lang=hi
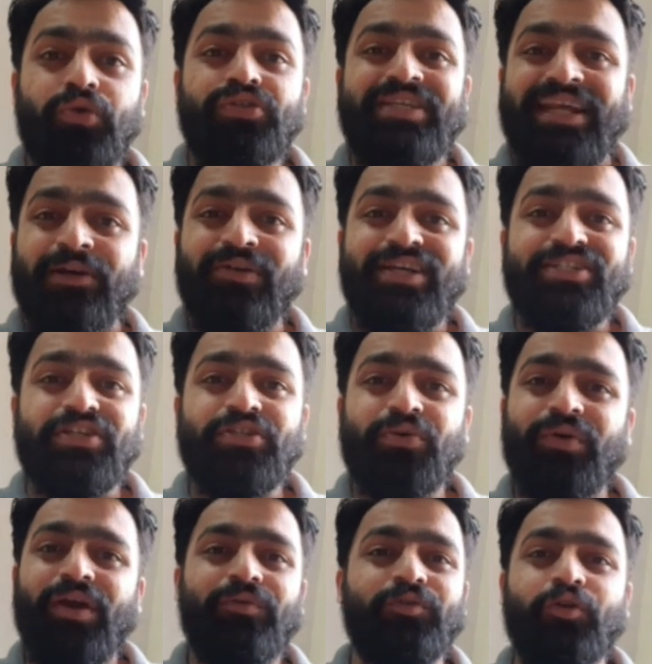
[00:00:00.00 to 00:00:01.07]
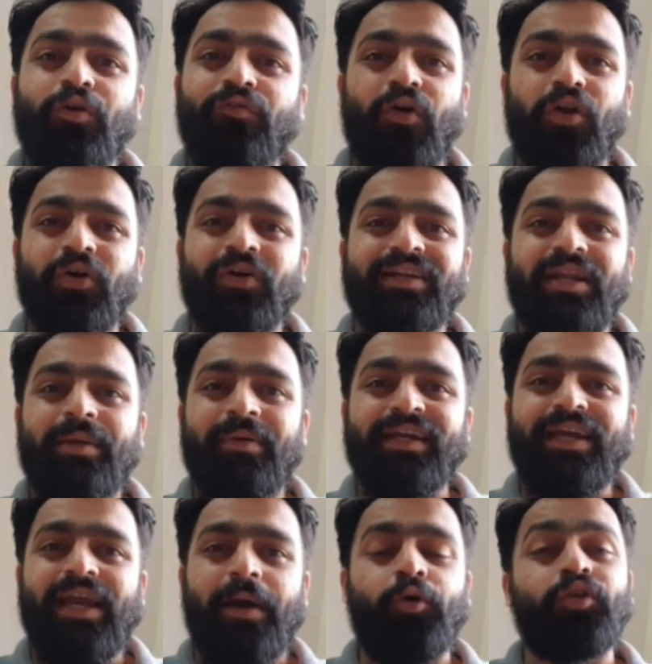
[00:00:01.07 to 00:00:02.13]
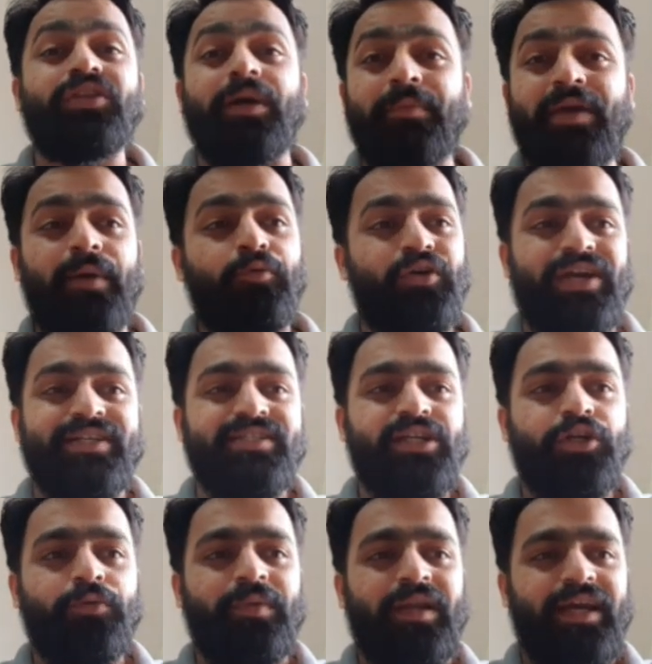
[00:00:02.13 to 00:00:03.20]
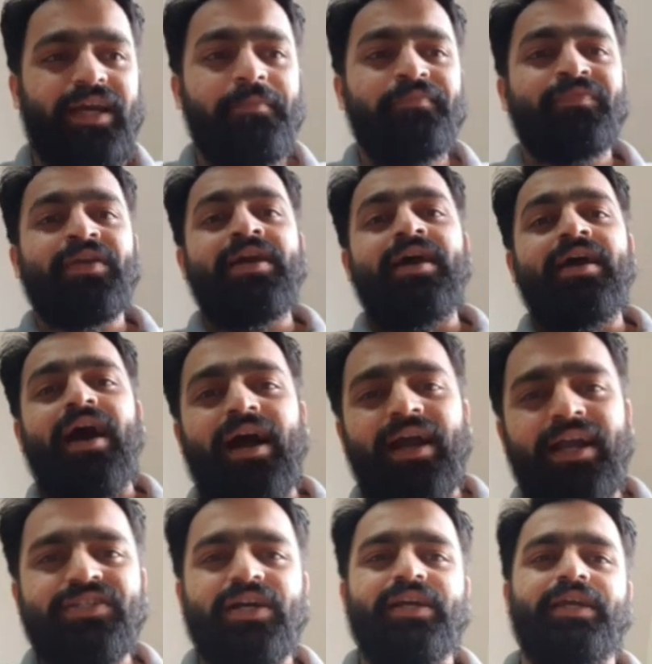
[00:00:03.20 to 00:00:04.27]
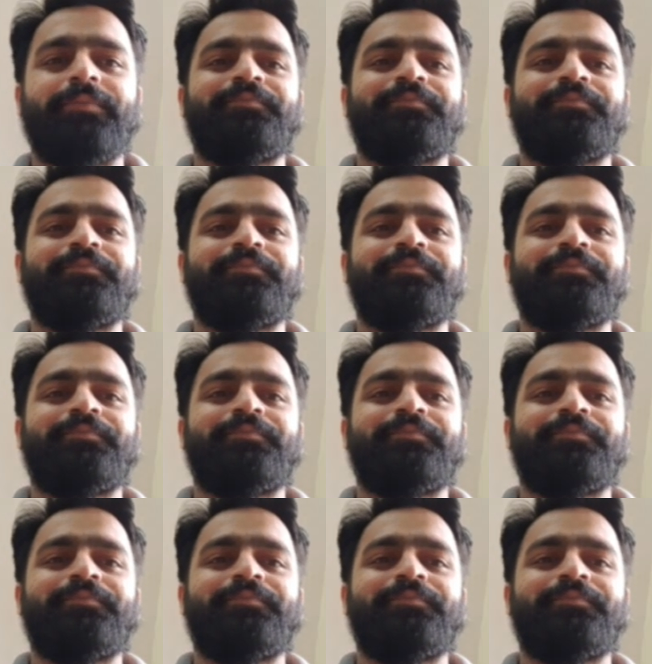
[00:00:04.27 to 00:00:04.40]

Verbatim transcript: रेगुलेशंस हो गए उनको फॉलो करने पड़ेंगे आपको तभी आपको ये इंसेंटिव मिलेगा आगे जाके